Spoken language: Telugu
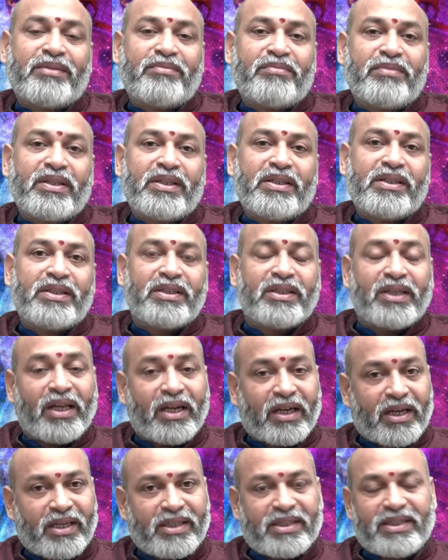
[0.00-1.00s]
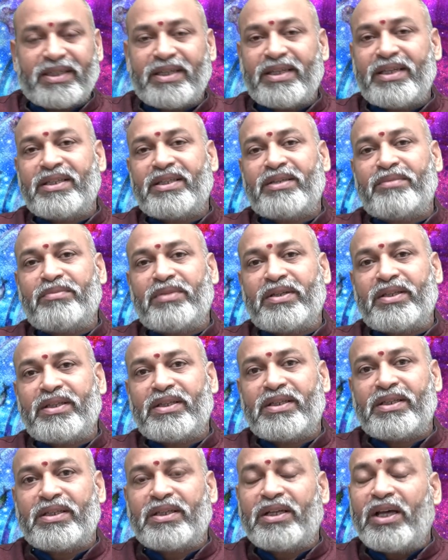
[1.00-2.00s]
సంబంధించిన రాజకీయ
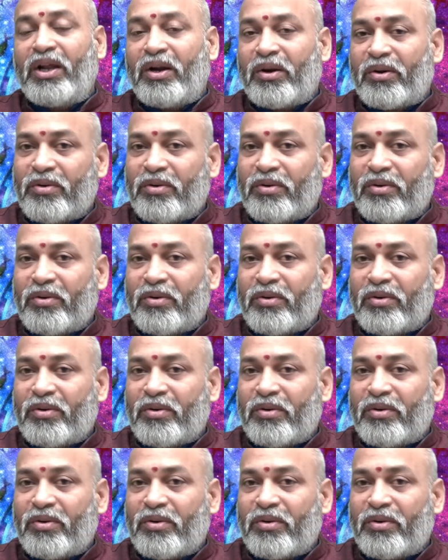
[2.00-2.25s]
సంబంధించిన